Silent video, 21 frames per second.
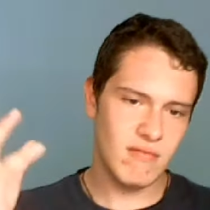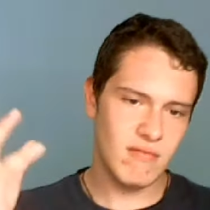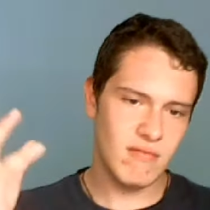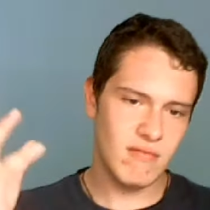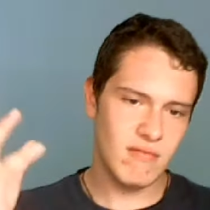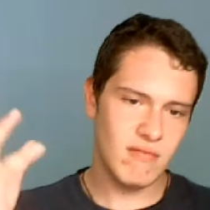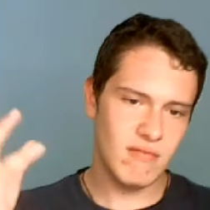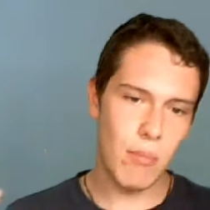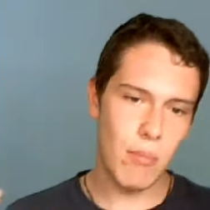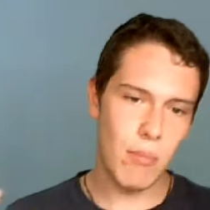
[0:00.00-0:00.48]

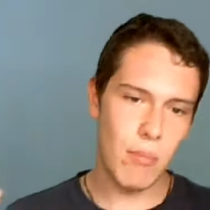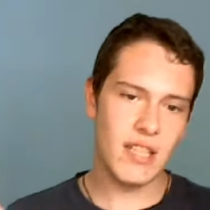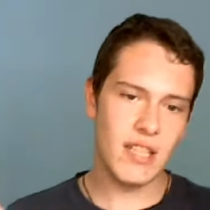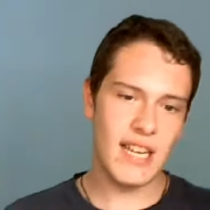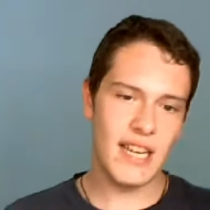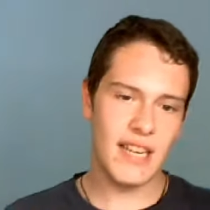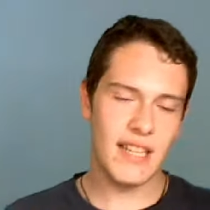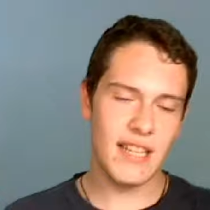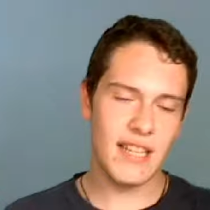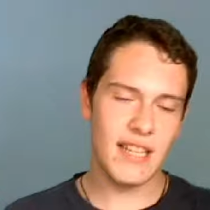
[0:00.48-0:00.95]
después de
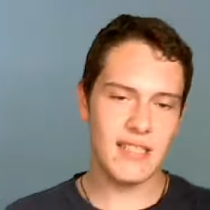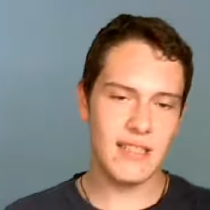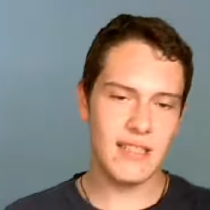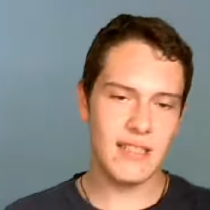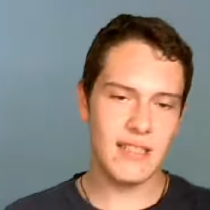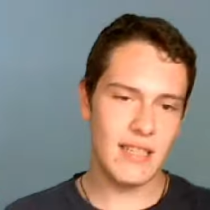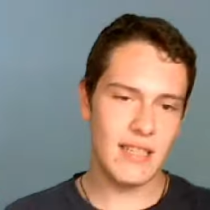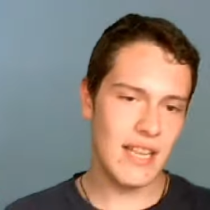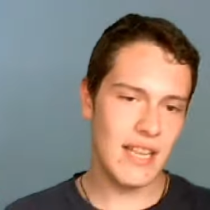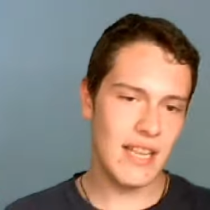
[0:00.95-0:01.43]
salir
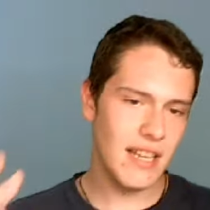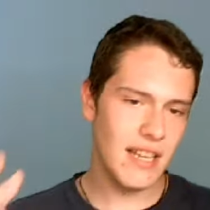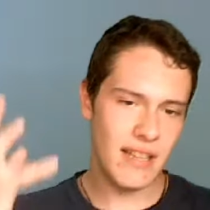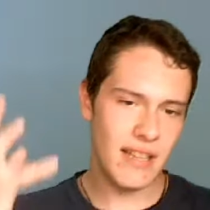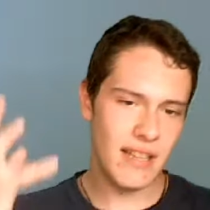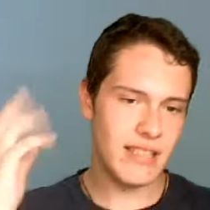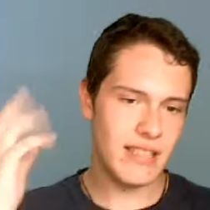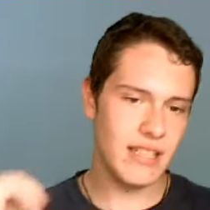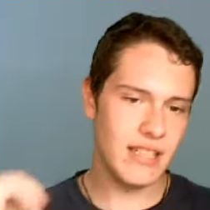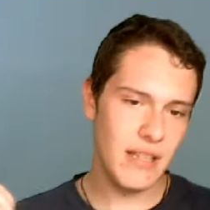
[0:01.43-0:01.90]
ayer de
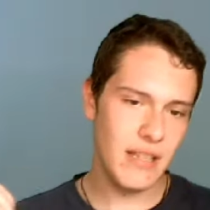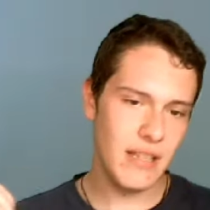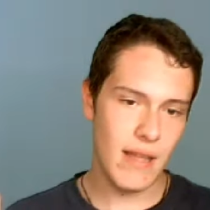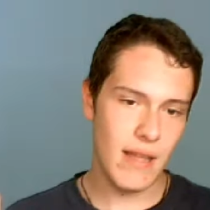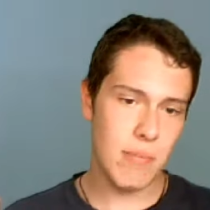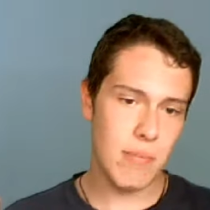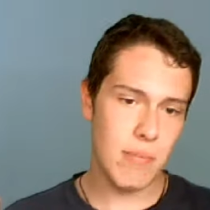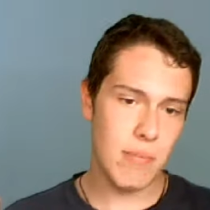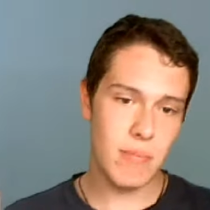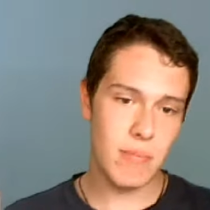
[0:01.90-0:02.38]
selectividad,
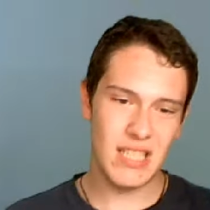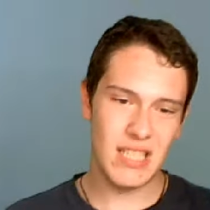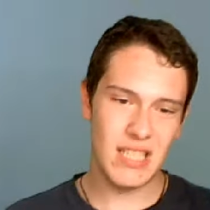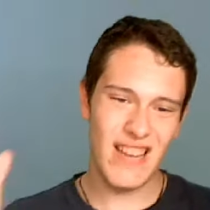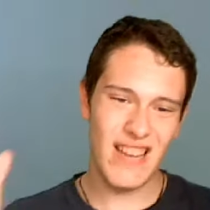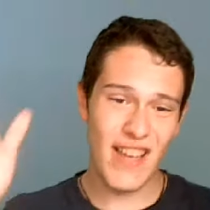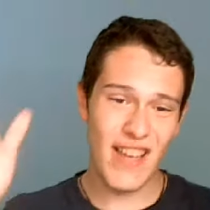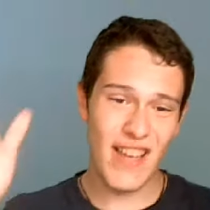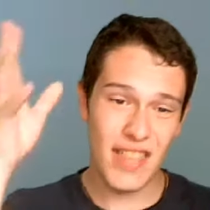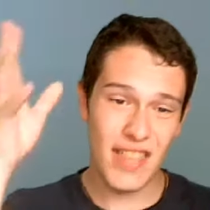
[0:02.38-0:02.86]
pues
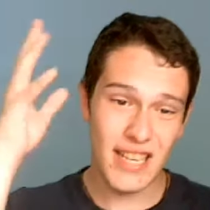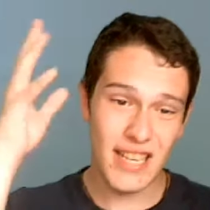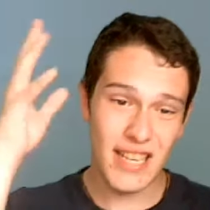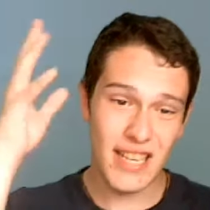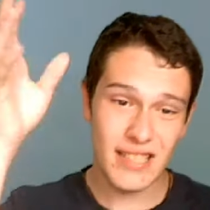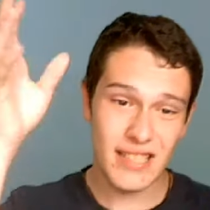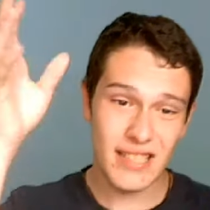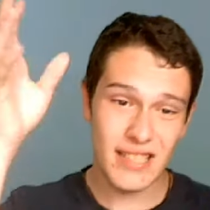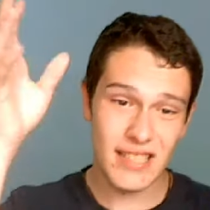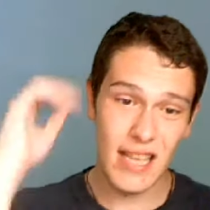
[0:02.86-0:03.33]
pensaba hacer
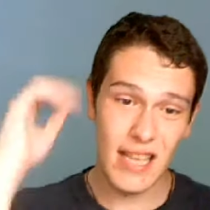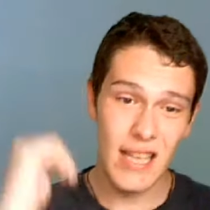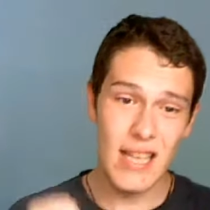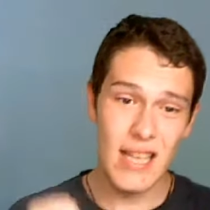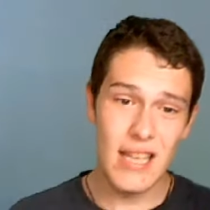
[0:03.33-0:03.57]
este